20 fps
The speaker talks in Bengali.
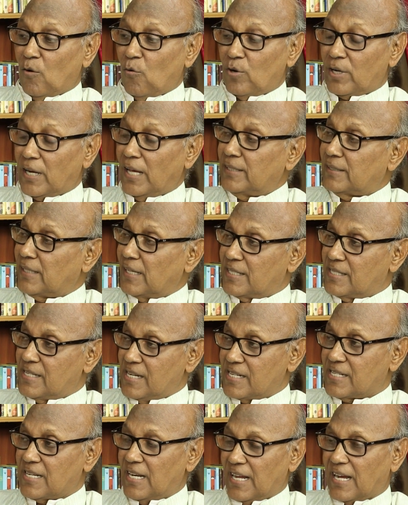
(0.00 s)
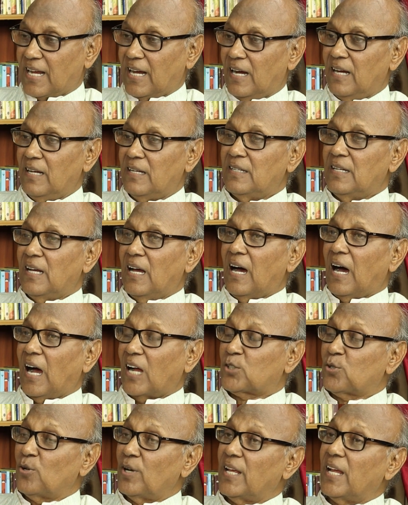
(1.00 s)
ওটাই তার শেষ লেখা
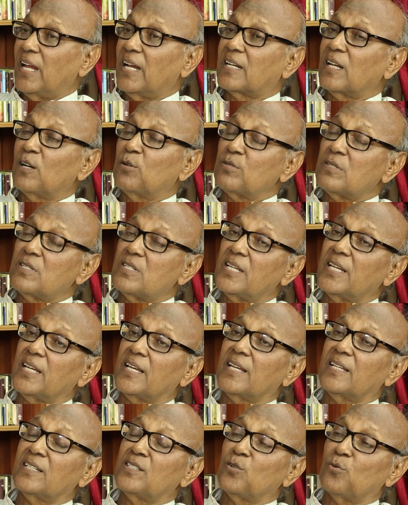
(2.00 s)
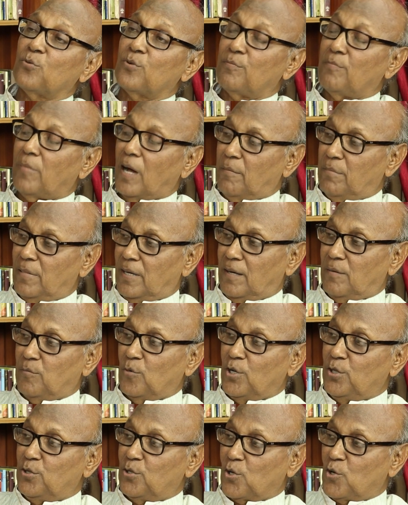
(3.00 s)
আসলে এটা হচ্ছে যে ওর বাবা
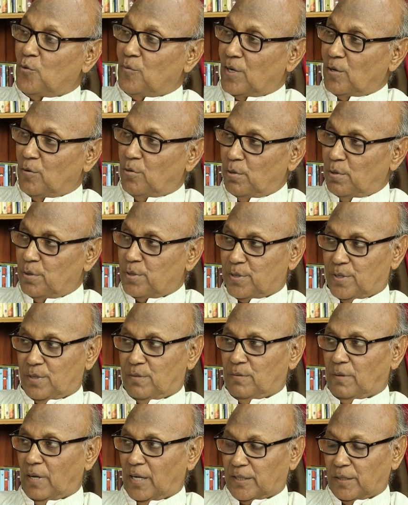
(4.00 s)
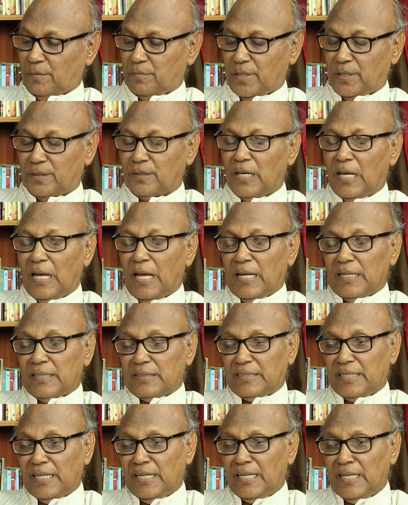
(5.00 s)
মনীন্দ্র কুমার ঘোষ ভাষাবিদ
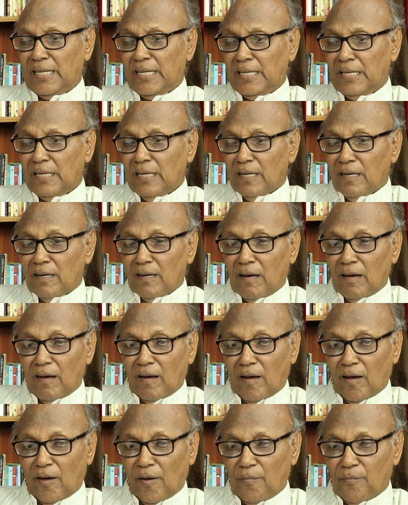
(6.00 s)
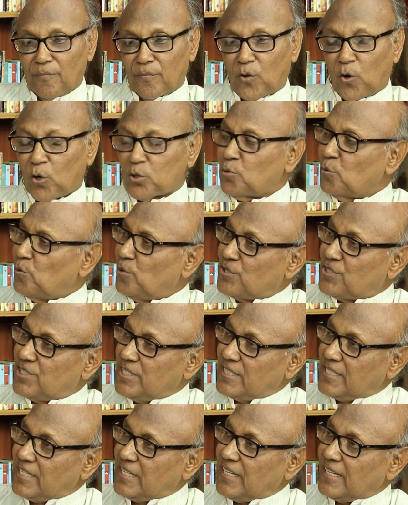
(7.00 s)
তিনি কতগুলো
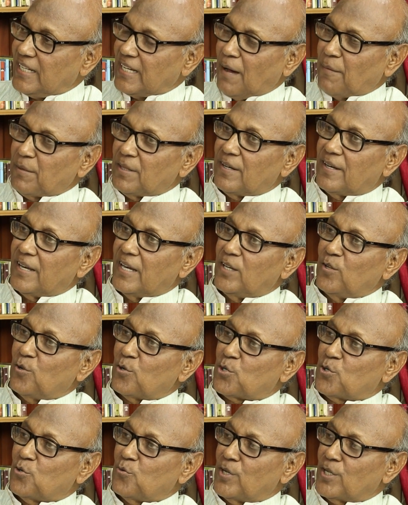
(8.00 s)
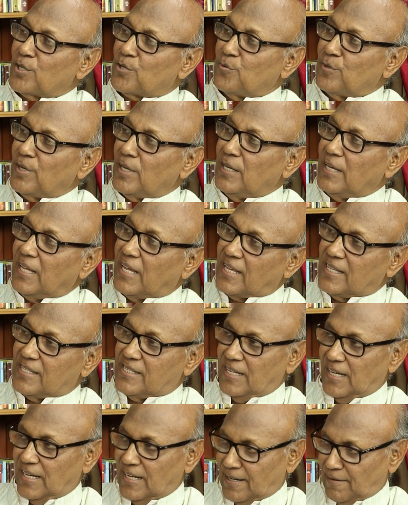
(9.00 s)
চিঠি আমাদের রেডিও শুনে শুনে
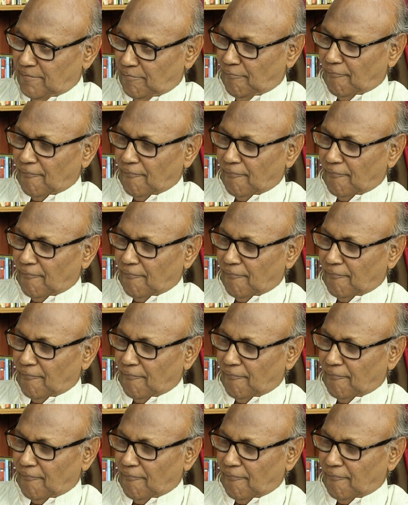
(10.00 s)
লিখেছিলেন